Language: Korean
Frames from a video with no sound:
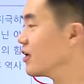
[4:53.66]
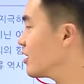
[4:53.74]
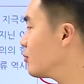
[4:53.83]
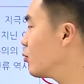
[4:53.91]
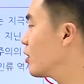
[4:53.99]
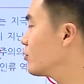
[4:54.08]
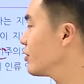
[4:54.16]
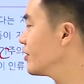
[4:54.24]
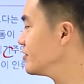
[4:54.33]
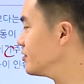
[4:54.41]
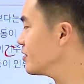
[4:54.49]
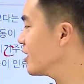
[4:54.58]
아니라 뭐라고 나와
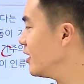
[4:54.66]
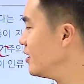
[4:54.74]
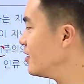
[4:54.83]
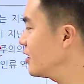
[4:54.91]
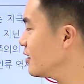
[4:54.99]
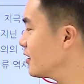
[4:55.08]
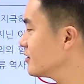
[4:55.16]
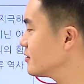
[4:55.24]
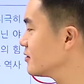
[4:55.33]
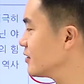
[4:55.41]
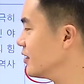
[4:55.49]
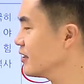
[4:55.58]
있어? 개인 간
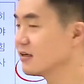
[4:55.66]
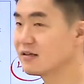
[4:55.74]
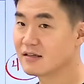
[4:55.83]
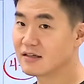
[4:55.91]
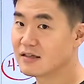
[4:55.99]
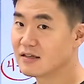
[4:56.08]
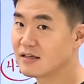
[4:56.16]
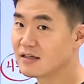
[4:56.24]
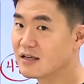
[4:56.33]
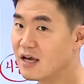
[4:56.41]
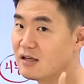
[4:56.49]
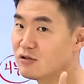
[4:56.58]
갈등이야.
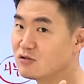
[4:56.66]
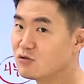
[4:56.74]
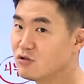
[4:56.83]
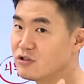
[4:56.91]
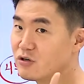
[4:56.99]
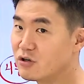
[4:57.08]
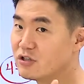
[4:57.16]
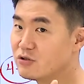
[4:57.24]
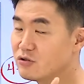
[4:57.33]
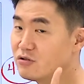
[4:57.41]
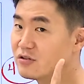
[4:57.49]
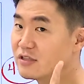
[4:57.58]
개인은 윤리적일
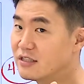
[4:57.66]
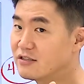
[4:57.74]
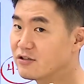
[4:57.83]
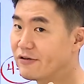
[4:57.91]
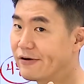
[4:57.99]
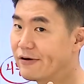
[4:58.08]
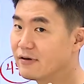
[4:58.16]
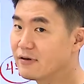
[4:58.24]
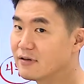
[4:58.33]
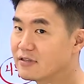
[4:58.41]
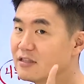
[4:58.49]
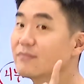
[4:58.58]
수 있어요.
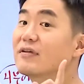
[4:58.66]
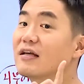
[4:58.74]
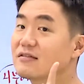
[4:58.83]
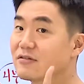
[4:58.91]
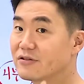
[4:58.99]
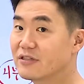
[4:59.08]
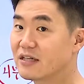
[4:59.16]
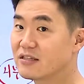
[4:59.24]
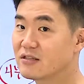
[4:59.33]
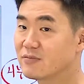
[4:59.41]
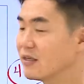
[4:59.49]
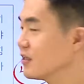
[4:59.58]
집단은 그렇지
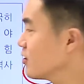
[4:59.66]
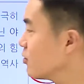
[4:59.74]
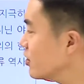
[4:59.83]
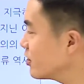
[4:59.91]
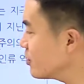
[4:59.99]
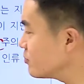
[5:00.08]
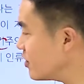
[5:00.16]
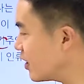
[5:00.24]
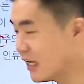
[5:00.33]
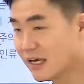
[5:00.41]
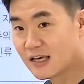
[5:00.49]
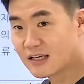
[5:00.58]
않지만. 그렇기
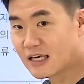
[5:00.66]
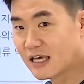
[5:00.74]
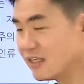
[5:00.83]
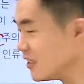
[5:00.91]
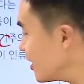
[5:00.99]
때문에 개인